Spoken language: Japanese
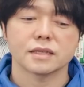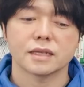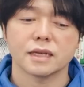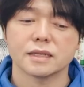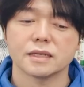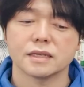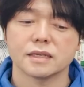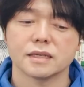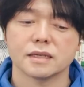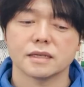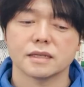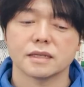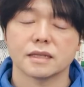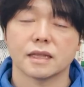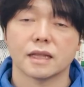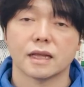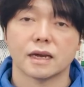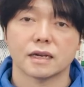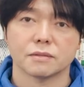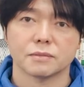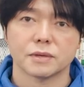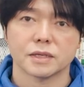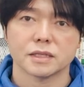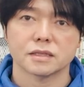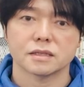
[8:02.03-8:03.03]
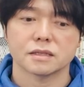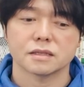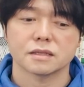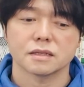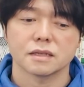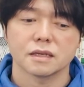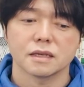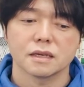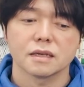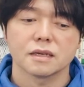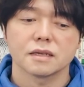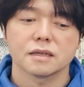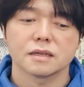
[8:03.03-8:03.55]
手になります。
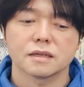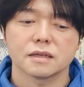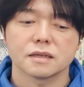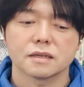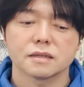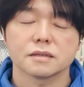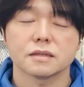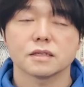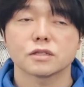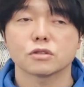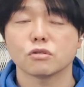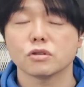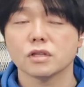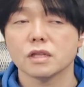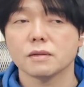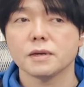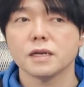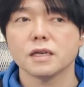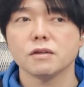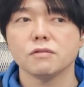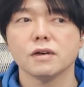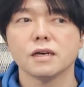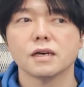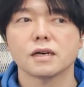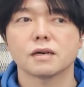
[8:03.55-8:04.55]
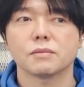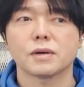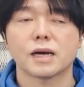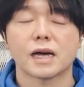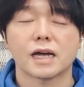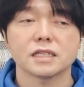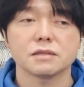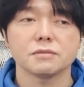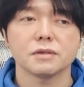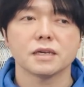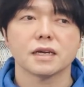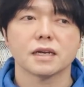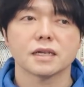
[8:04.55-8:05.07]
で、そういった場合は、まあ、
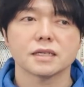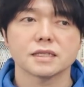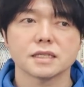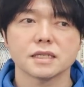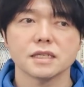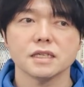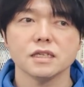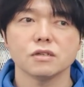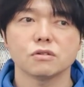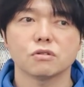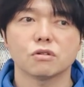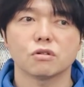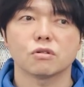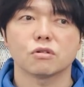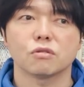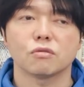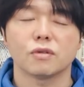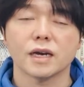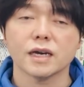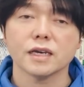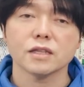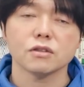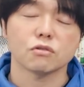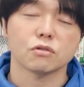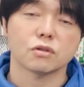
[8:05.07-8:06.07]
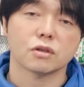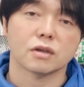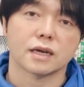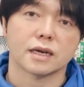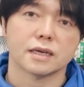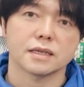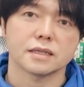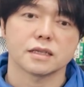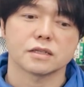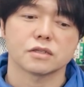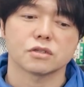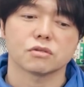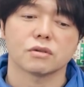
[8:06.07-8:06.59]
初めから資金を分けといた方
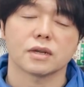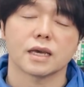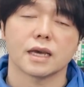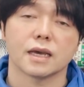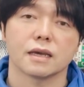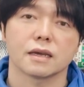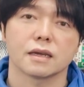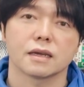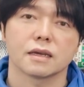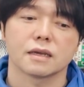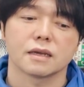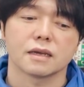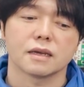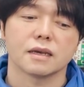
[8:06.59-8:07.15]
がいいですよね。